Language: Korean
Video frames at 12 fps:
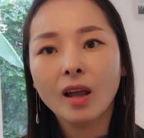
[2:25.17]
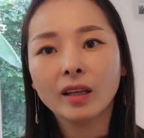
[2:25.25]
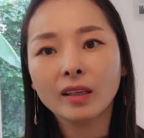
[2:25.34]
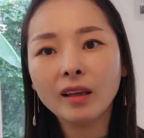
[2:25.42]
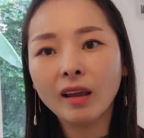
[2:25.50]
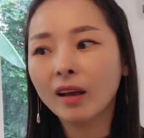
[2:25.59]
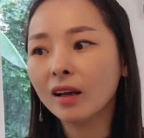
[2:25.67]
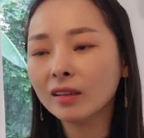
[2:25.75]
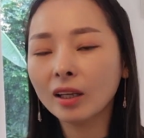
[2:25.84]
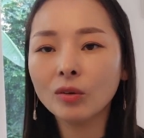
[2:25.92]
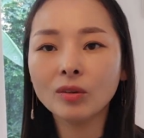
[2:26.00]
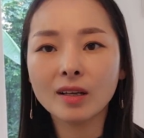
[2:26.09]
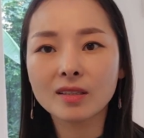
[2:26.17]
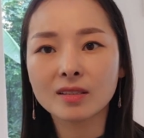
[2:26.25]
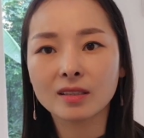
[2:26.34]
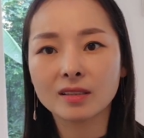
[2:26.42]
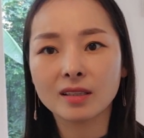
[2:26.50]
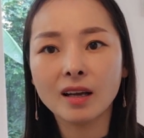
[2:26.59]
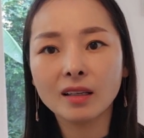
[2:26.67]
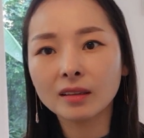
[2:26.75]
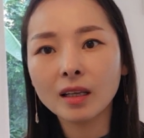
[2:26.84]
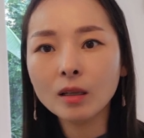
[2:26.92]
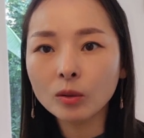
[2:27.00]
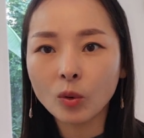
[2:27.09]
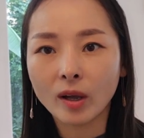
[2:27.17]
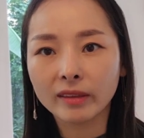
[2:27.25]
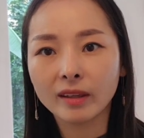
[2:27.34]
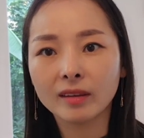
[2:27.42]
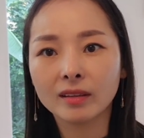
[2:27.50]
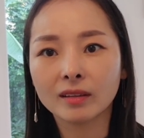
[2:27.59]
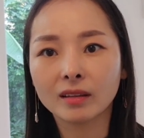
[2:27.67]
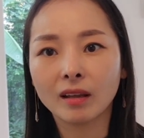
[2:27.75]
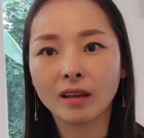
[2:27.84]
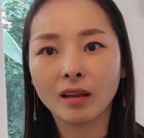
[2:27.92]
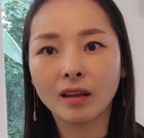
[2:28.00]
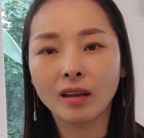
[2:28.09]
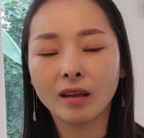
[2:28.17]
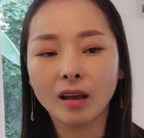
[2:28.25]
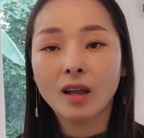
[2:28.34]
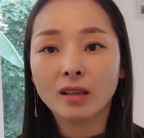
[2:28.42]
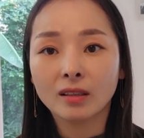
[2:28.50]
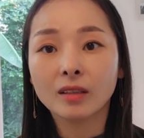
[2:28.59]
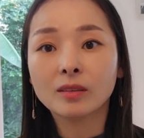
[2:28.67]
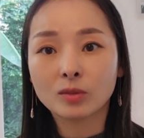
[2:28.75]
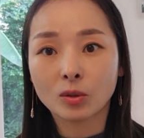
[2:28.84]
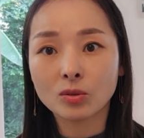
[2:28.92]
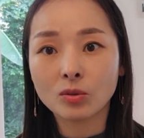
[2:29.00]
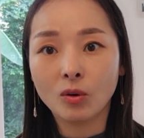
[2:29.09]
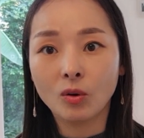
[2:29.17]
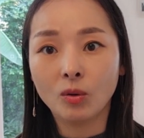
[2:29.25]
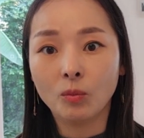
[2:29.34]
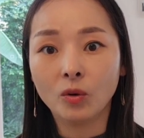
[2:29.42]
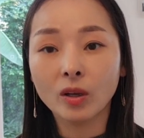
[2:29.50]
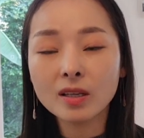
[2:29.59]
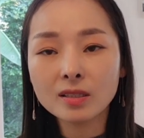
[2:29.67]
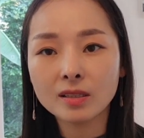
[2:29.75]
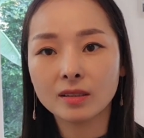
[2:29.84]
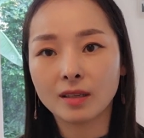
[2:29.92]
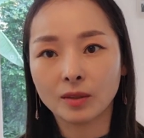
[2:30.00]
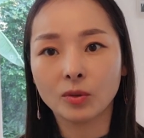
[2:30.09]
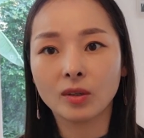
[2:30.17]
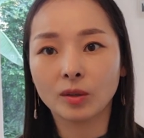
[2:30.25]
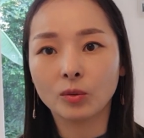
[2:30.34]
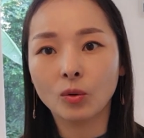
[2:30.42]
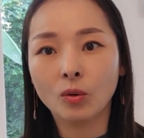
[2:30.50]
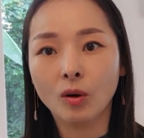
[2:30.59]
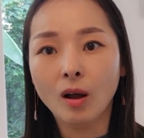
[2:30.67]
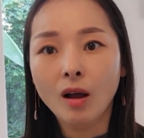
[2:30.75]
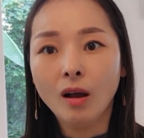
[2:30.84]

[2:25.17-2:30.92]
이 애가 태어난 지 이제 한 달도 안 됐는데 예를 들어서 뭐 회식을 가더라도